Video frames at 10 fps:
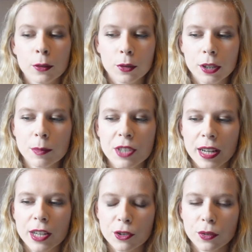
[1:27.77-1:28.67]
Donc comme j'ai
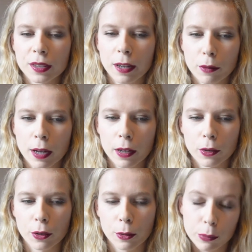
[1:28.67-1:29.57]
la chance d'avoir
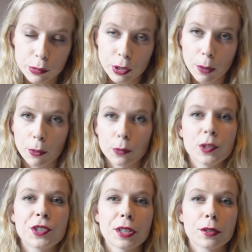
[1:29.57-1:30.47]
euh, plusieurs
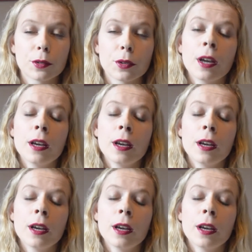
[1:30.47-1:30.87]
produits de chez eux,